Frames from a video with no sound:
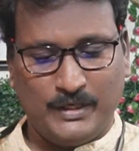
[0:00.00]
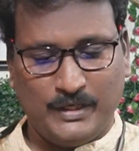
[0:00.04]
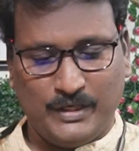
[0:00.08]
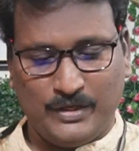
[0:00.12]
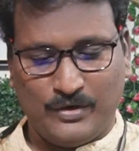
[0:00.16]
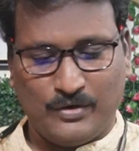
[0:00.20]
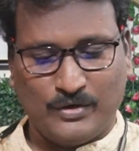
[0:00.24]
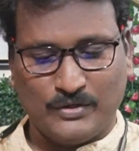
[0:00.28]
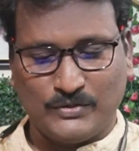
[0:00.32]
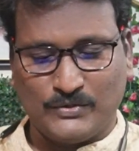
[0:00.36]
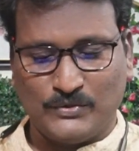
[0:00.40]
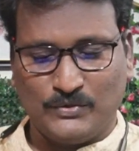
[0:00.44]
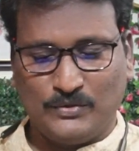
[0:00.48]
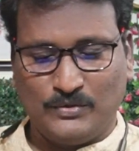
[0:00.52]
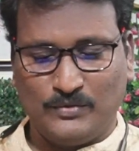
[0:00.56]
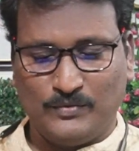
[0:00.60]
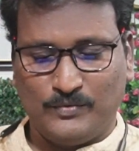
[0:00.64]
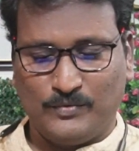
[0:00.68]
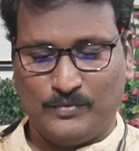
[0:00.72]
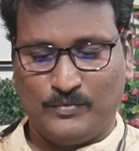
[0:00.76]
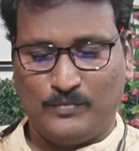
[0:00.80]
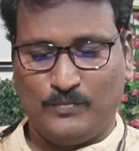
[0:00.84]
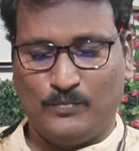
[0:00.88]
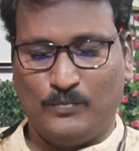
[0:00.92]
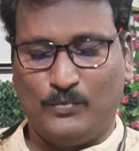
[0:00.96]
ఈరోజు
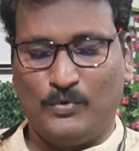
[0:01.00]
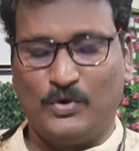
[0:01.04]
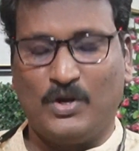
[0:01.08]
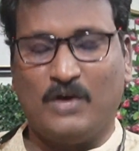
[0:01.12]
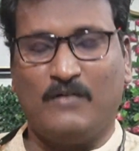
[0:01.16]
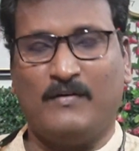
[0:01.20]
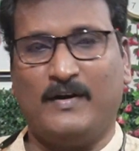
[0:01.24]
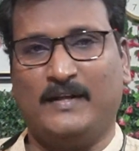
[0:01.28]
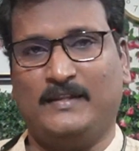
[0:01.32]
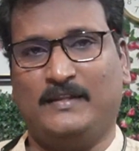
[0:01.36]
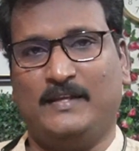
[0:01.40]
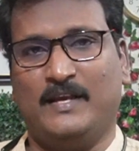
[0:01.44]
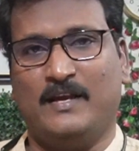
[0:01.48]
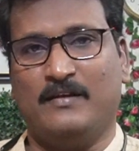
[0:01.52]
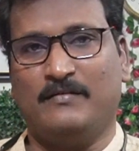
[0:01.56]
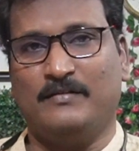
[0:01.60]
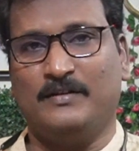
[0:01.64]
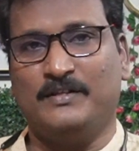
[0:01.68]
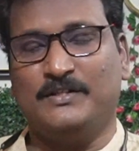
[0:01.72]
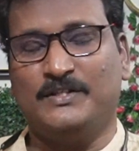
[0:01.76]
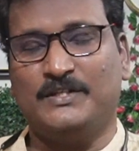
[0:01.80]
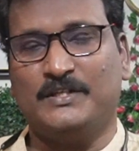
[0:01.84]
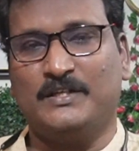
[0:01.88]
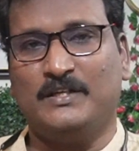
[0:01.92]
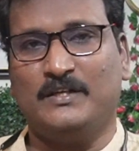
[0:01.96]
మూడవ అధ్యాయం
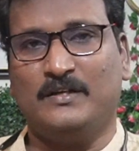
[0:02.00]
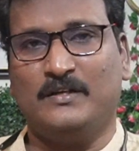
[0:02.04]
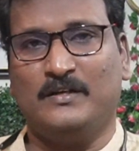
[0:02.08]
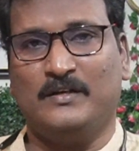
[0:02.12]
నుంచి